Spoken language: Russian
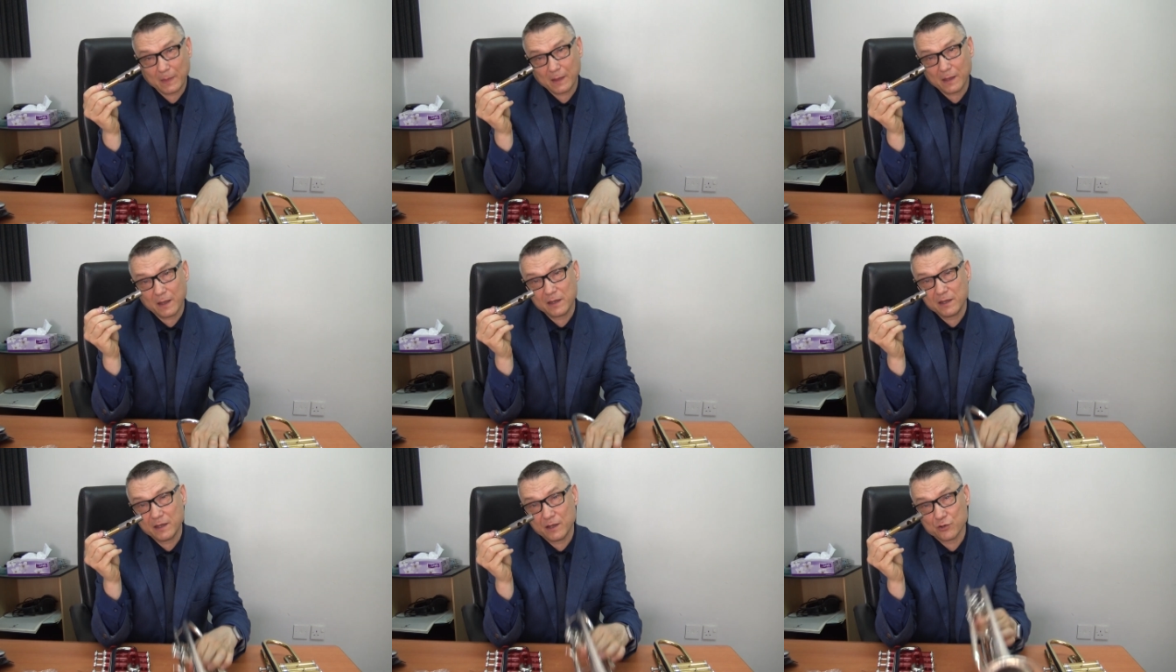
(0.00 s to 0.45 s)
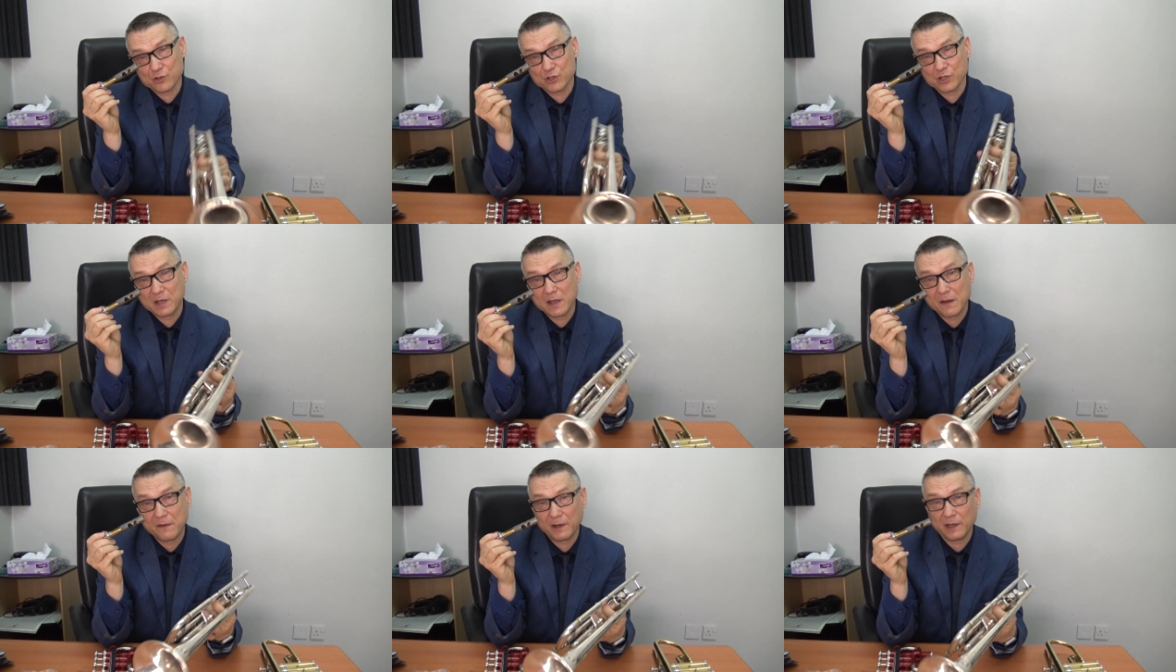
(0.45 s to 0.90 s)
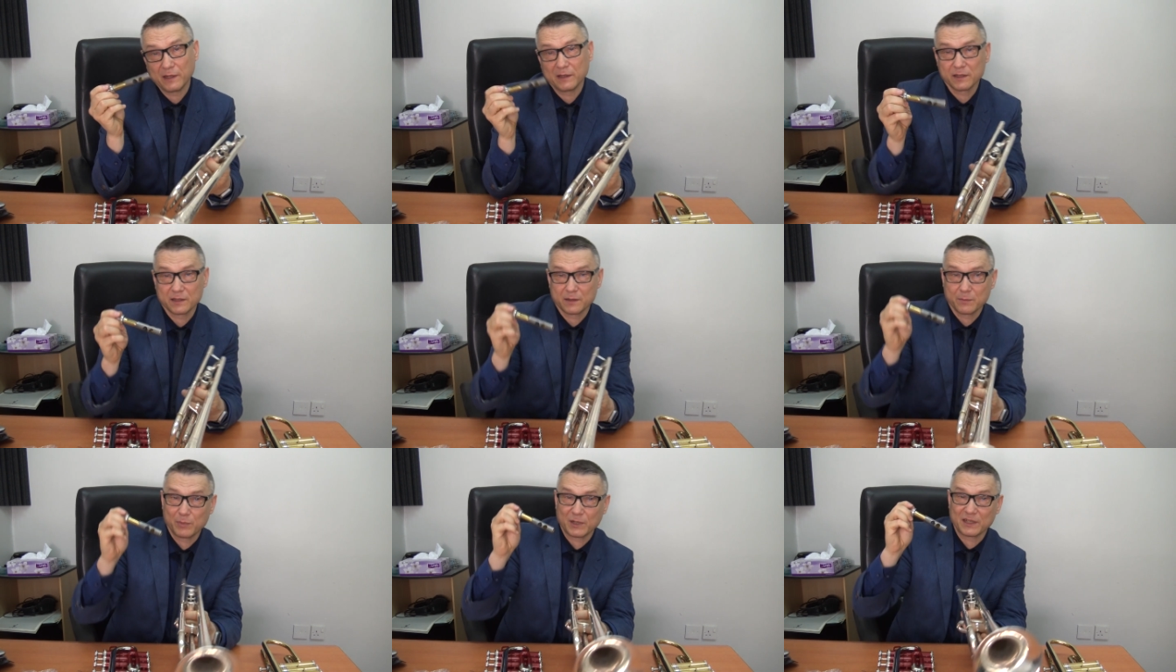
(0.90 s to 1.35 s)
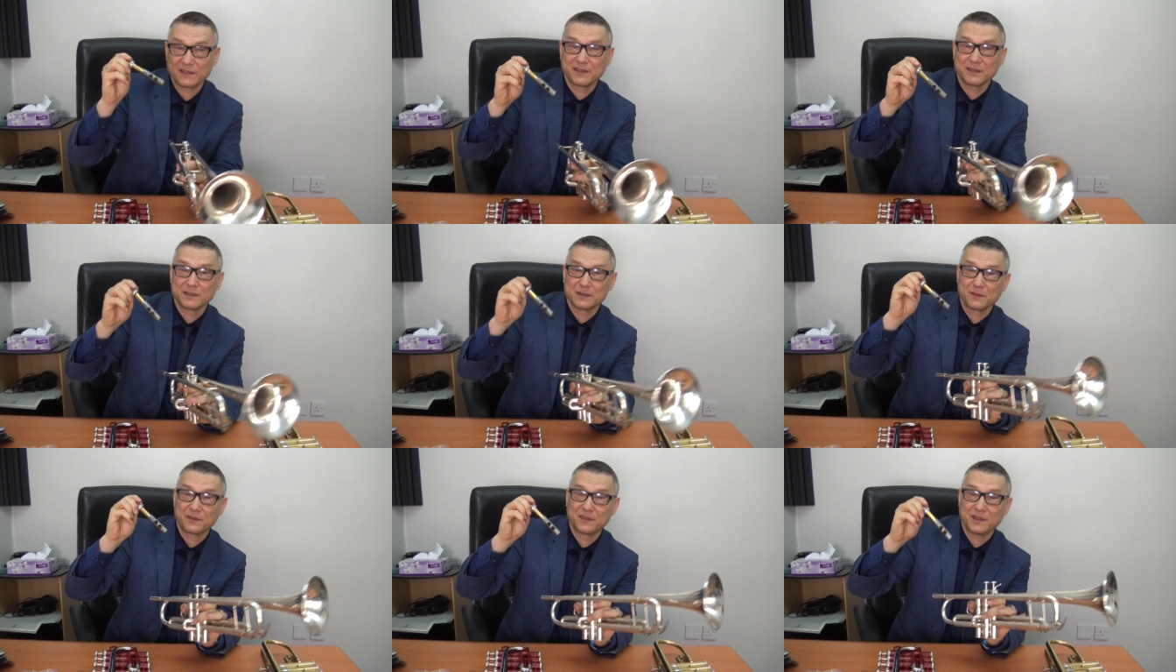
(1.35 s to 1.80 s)
Как я уже говорил, это
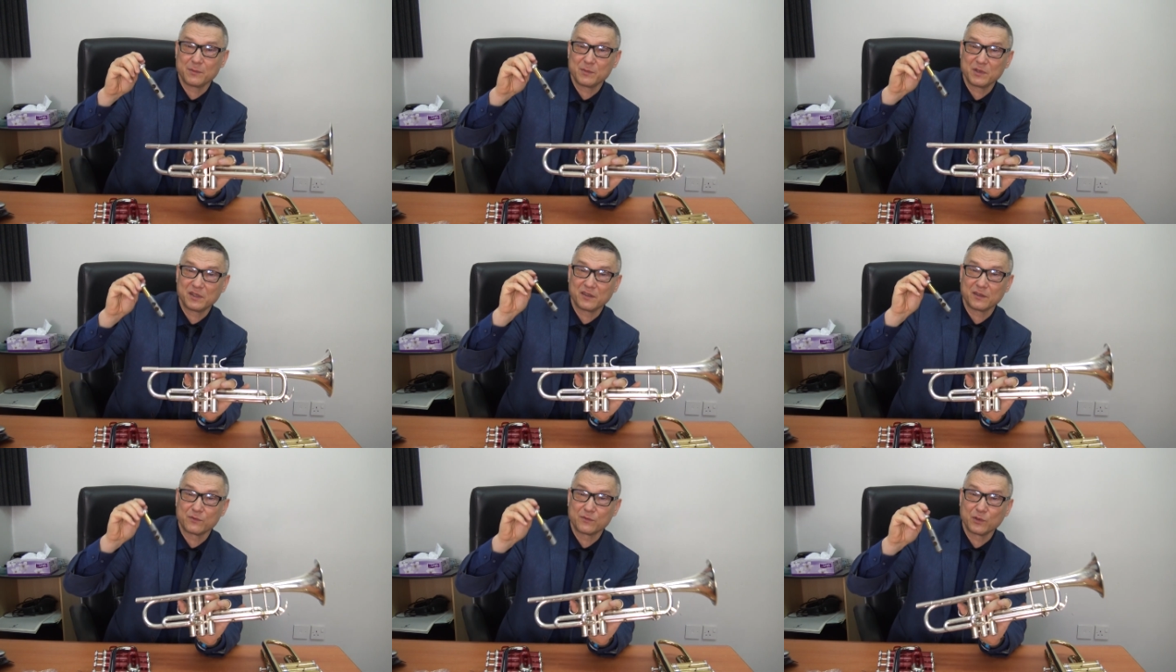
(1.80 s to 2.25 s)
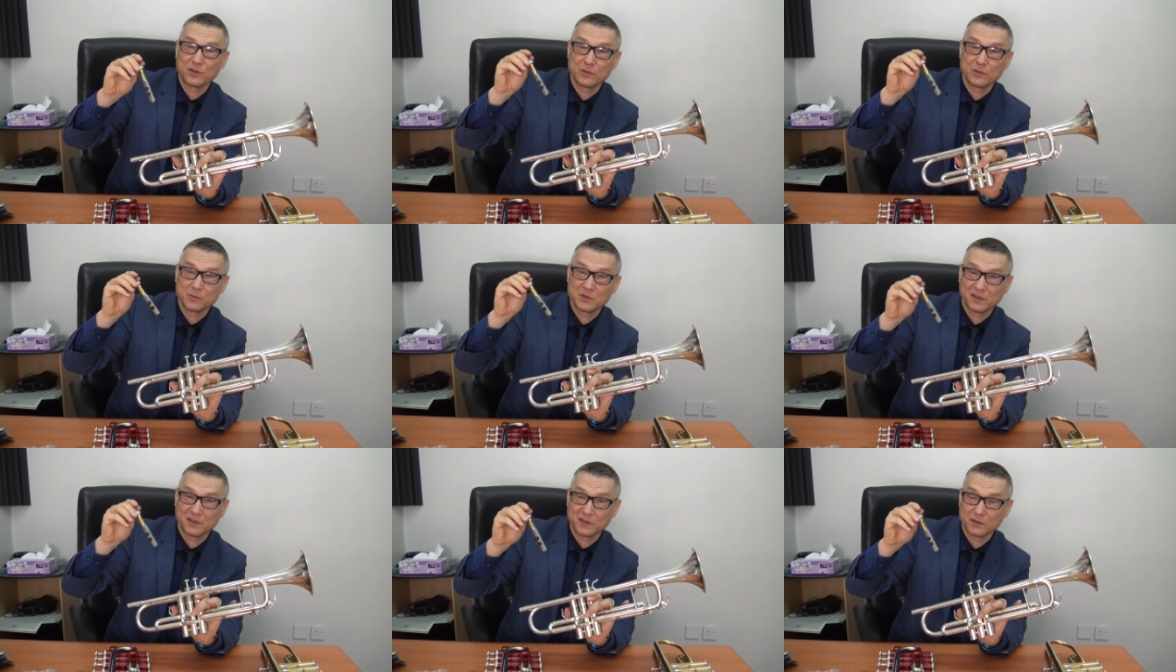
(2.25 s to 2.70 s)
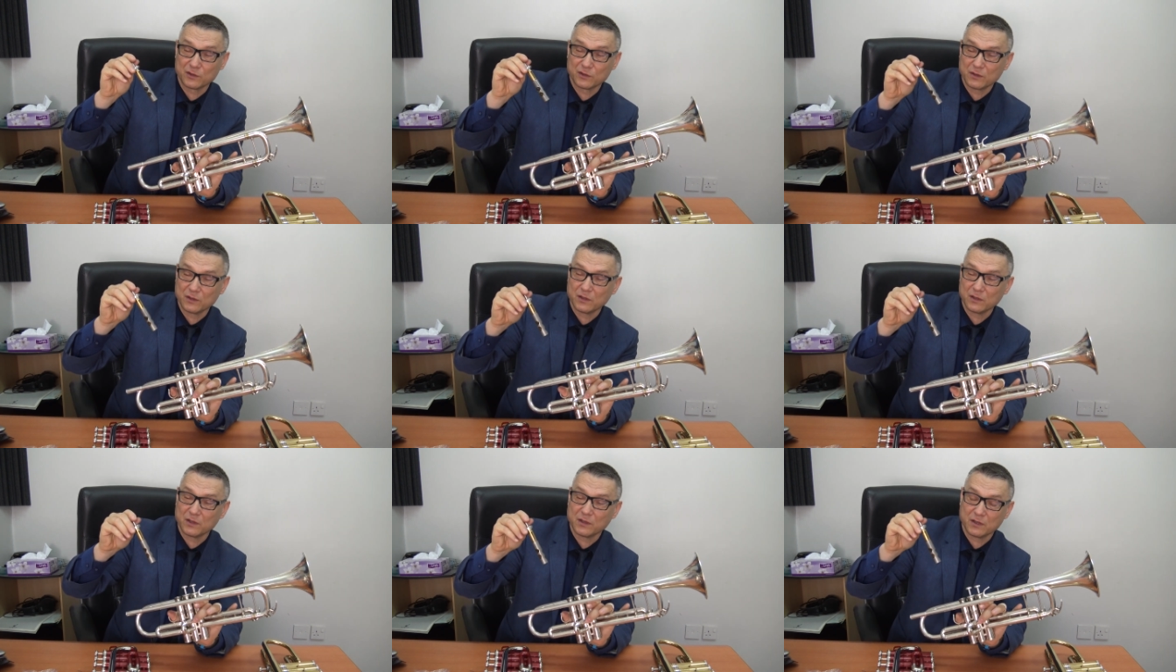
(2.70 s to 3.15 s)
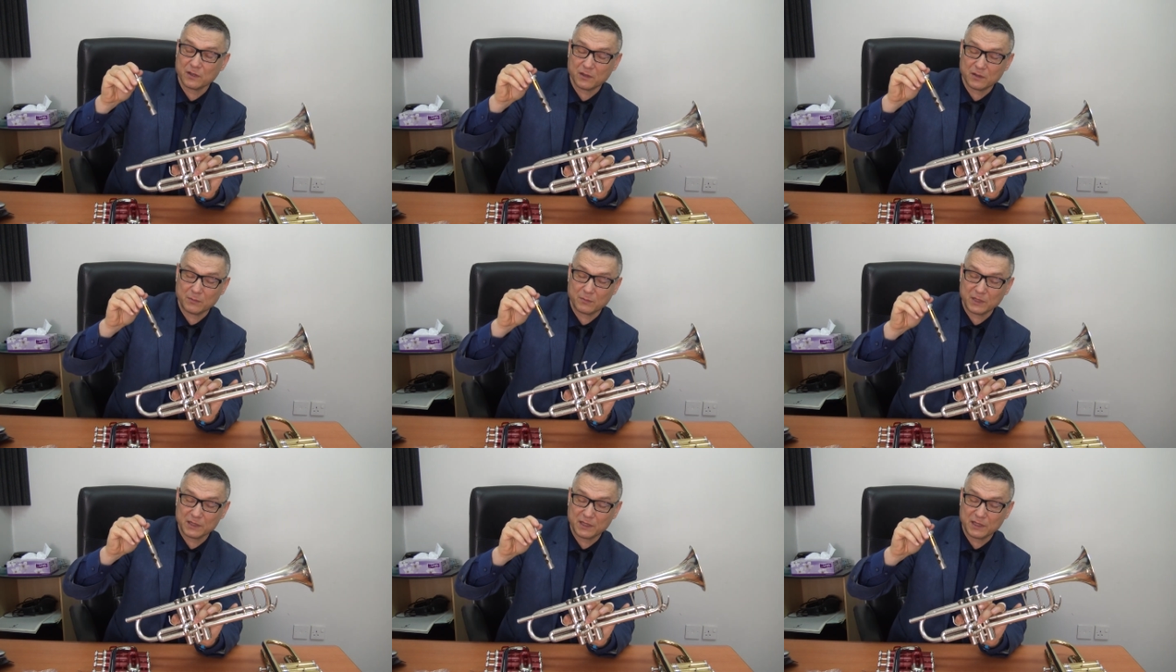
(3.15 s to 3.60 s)
процентов 70-80
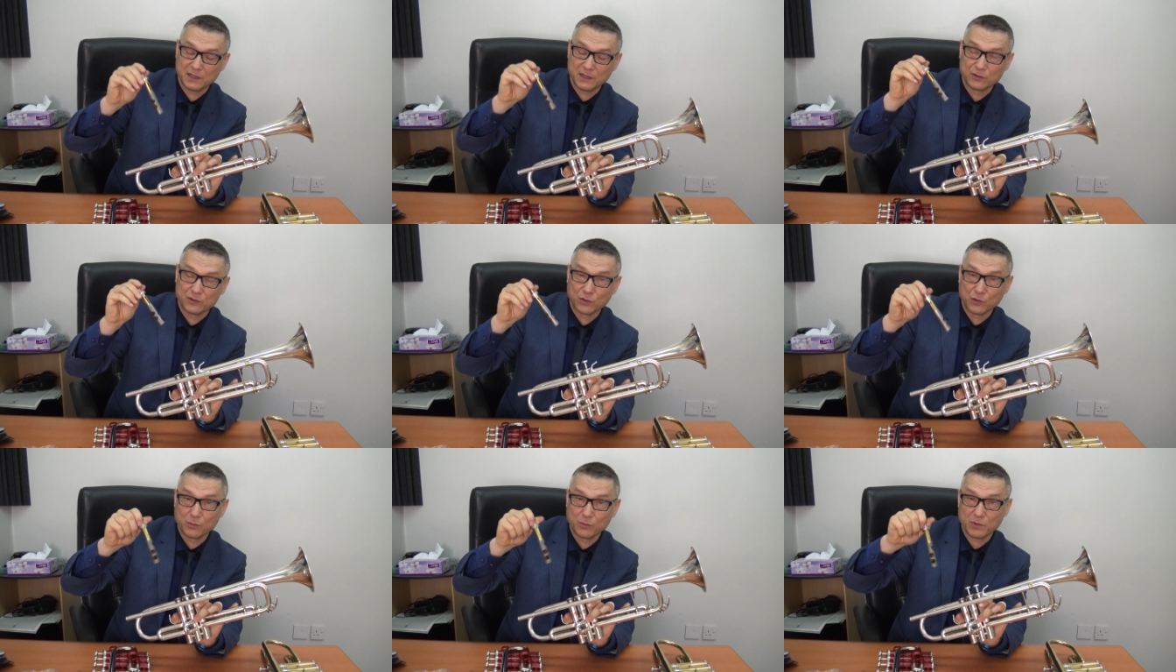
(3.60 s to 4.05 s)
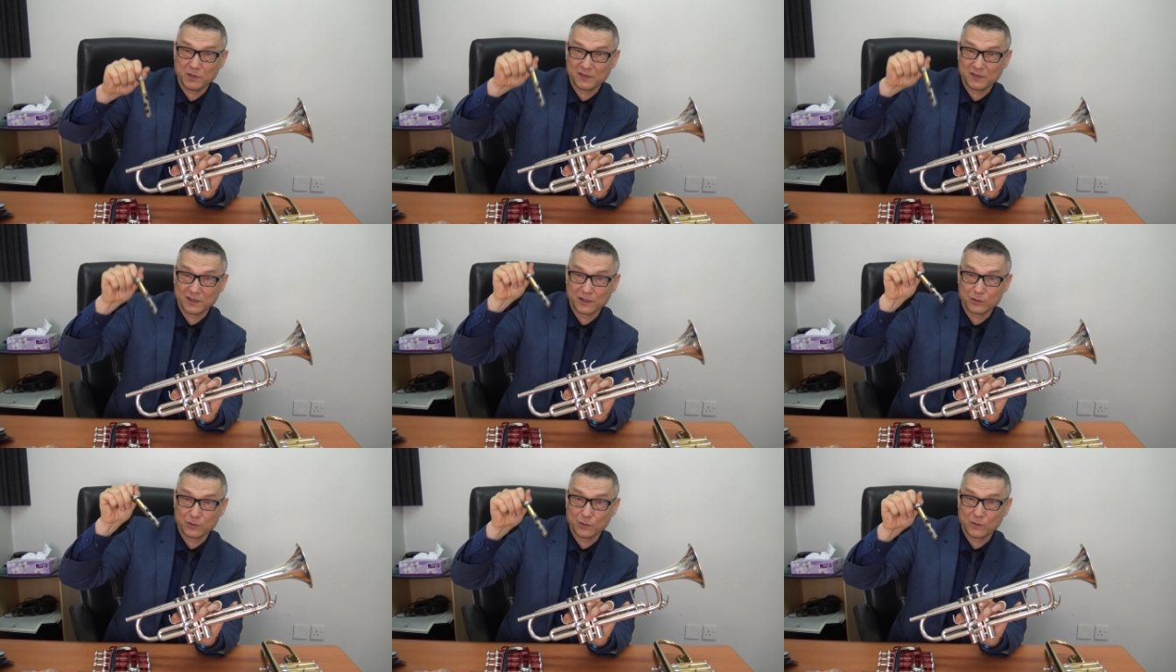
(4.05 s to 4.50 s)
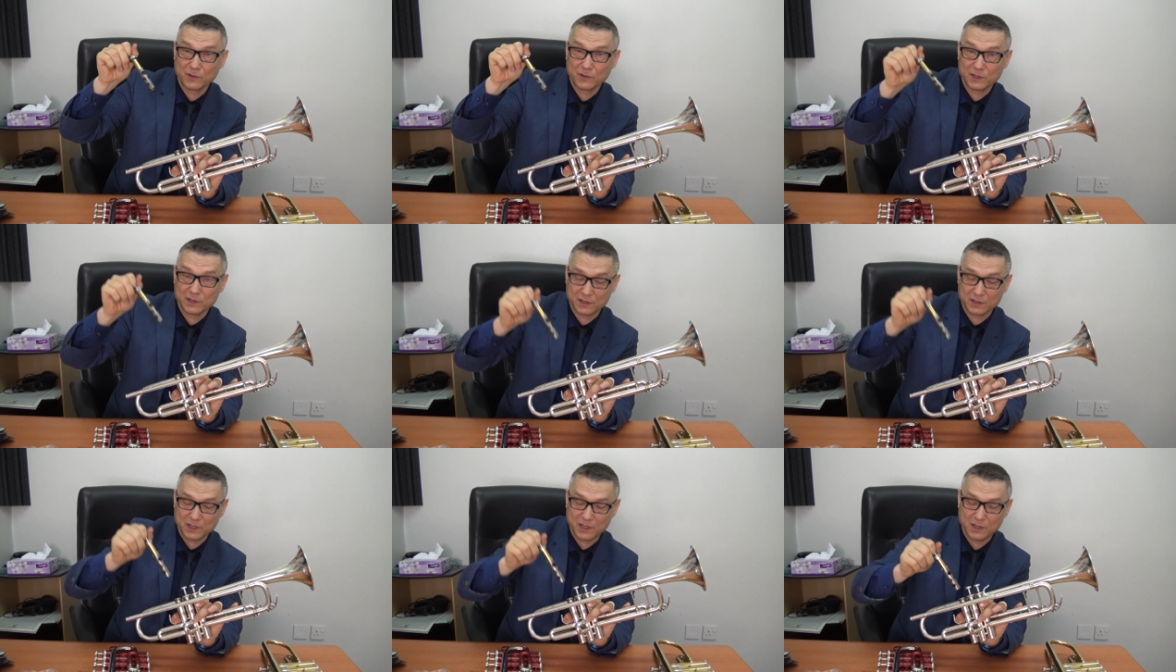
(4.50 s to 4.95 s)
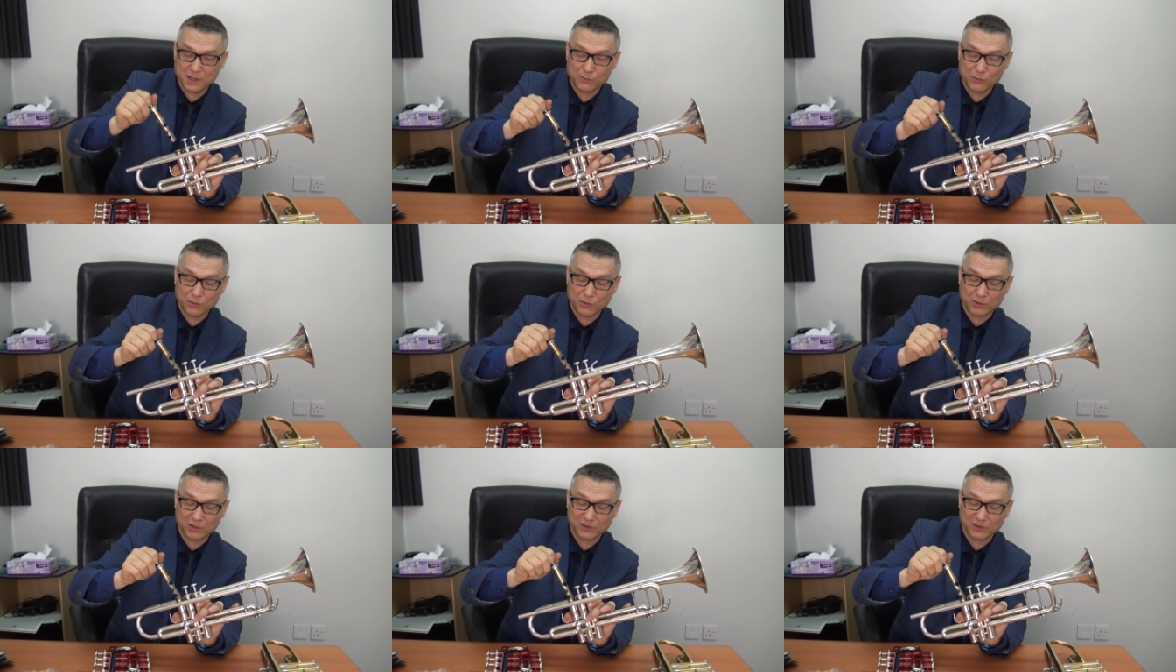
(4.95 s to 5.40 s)
э, моделей труб изготовлены таким
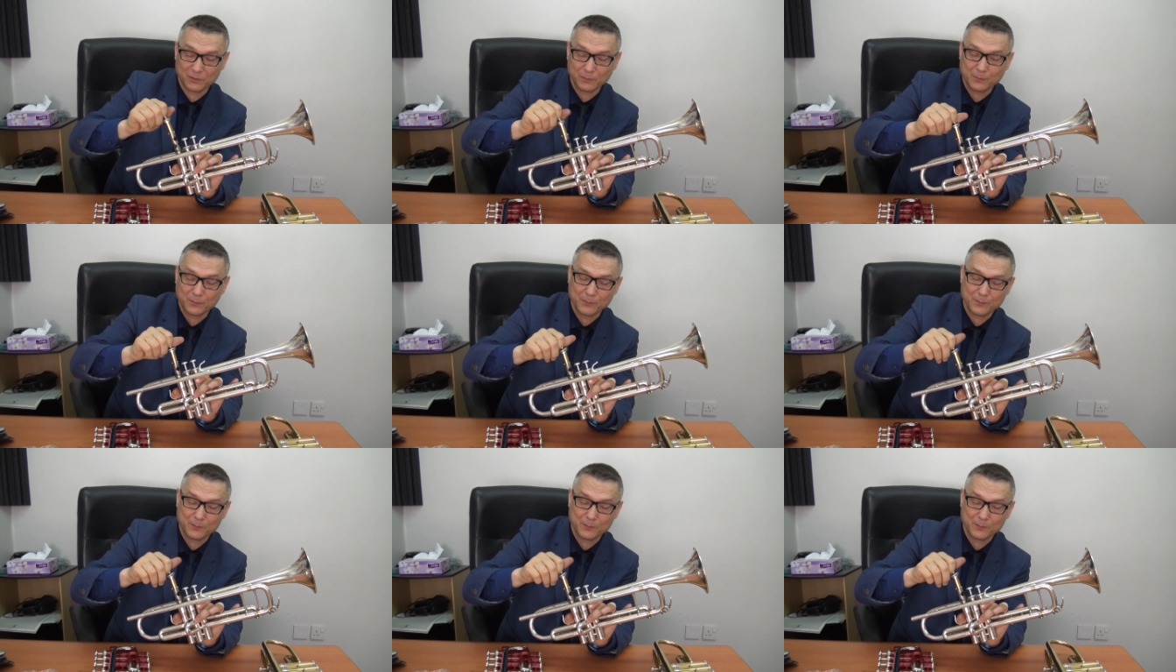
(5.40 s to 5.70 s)
образом.